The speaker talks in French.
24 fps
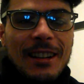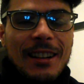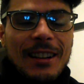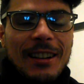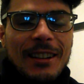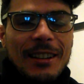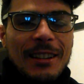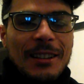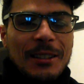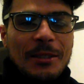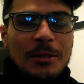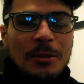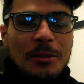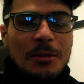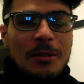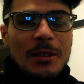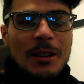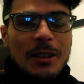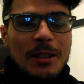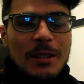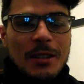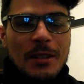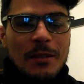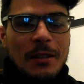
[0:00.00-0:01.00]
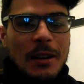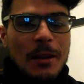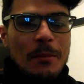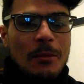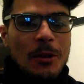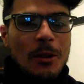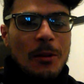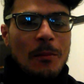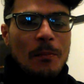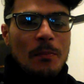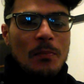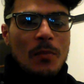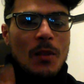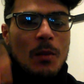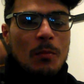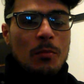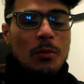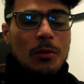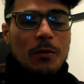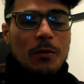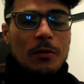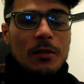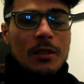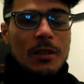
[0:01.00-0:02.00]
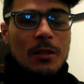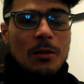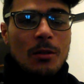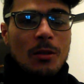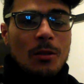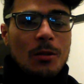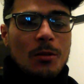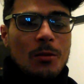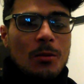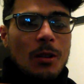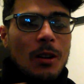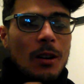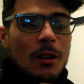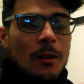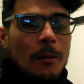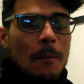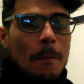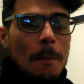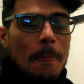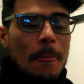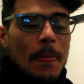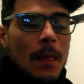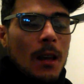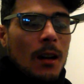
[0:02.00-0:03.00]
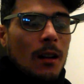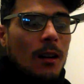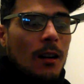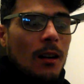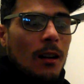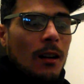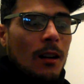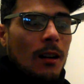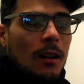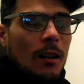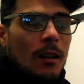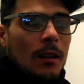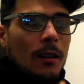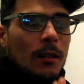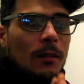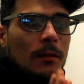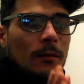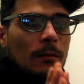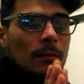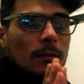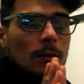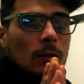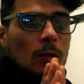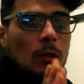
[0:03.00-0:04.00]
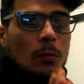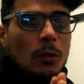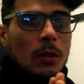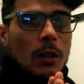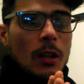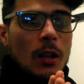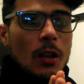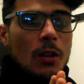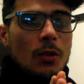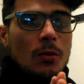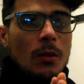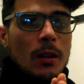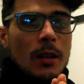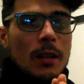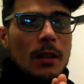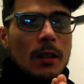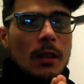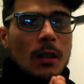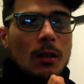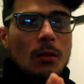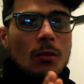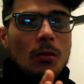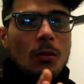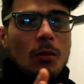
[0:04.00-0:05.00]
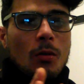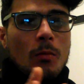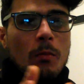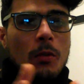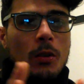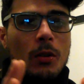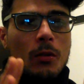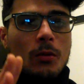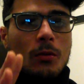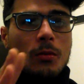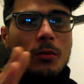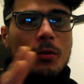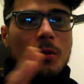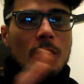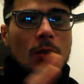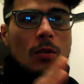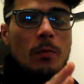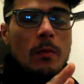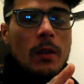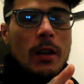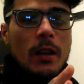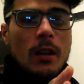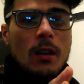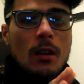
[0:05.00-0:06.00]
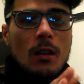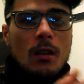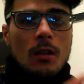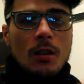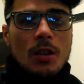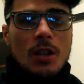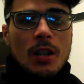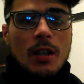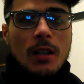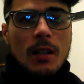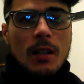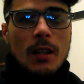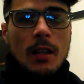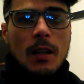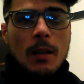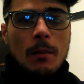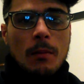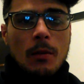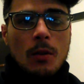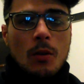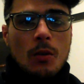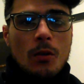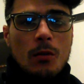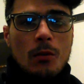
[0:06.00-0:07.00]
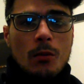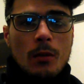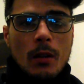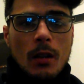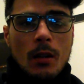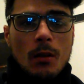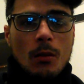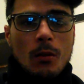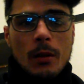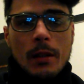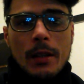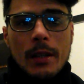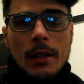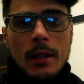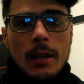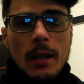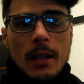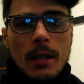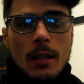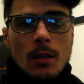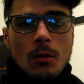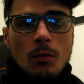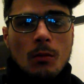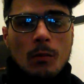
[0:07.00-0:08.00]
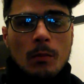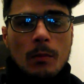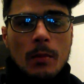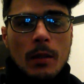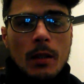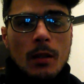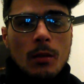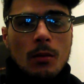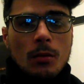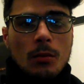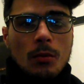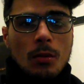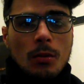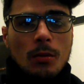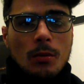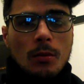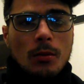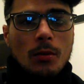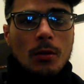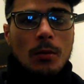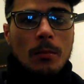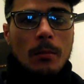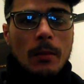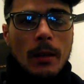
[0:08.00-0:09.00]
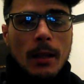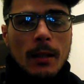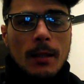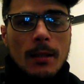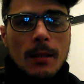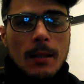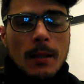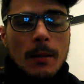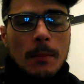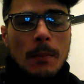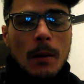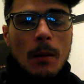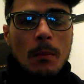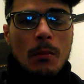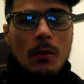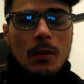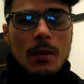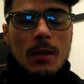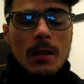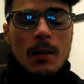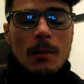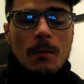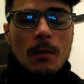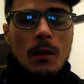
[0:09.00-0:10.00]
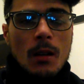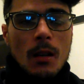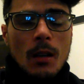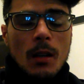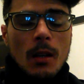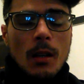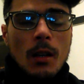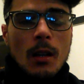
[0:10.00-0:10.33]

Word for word: Euh, donc voilà, c'était vraiment pour vous tenir au courant euh, de mon actualité. Donc pendant deux semaines là, j'étais cloué au lit, laisse tomber le truc de merde, c'était pas possible.